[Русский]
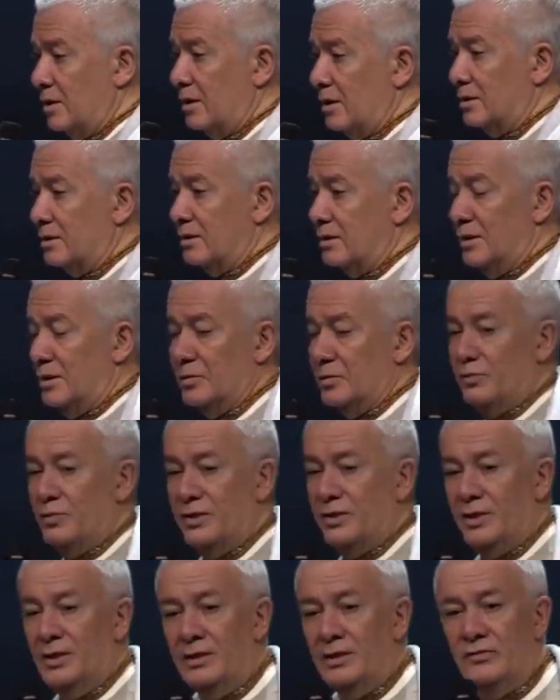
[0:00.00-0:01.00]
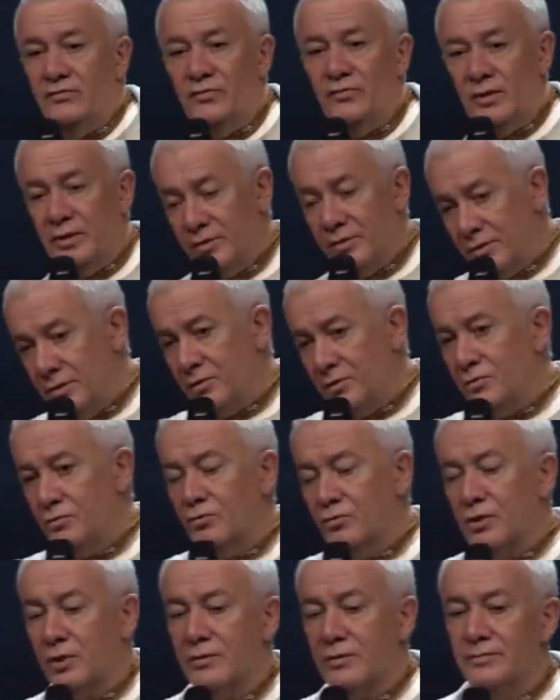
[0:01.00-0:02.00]
а там были великие
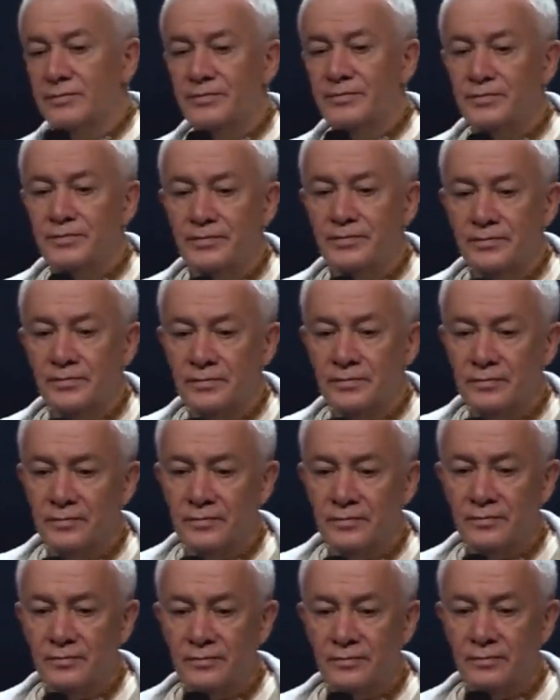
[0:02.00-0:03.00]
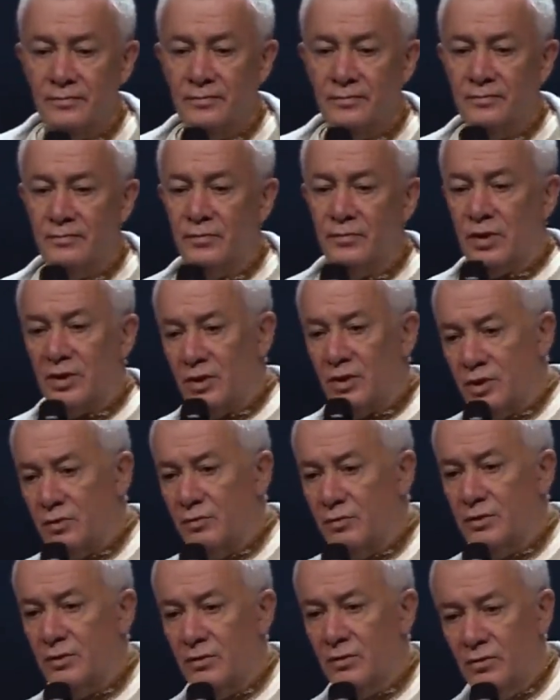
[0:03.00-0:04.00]
души.
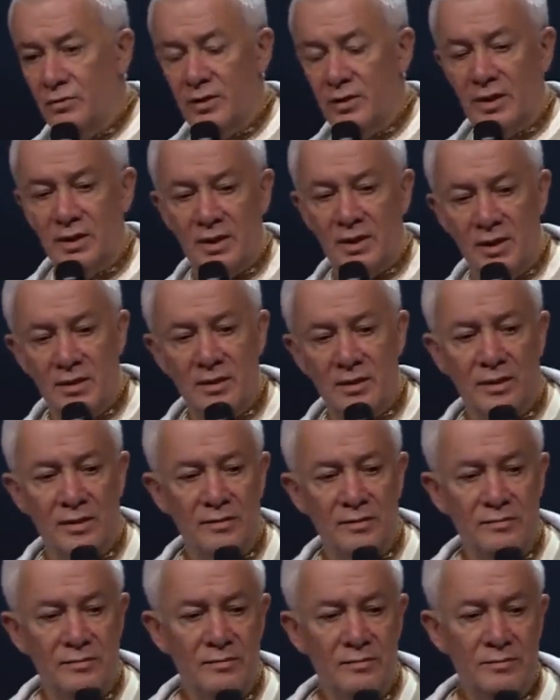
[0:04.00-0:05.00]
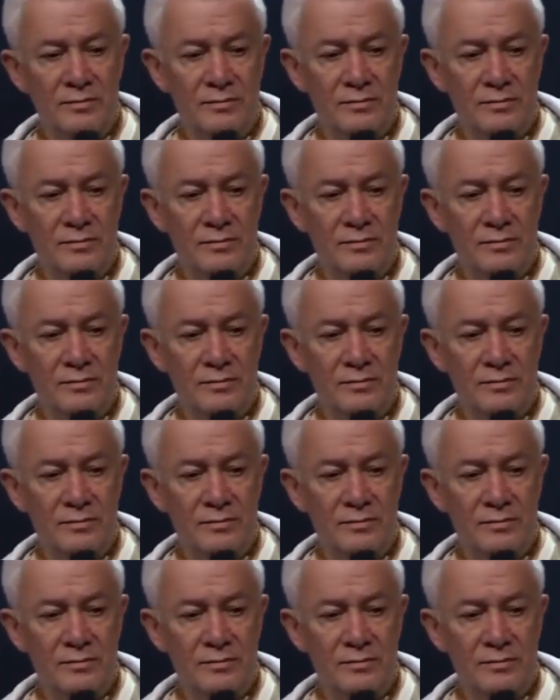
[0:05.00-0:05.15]
Бхишма, Дрона, Карна,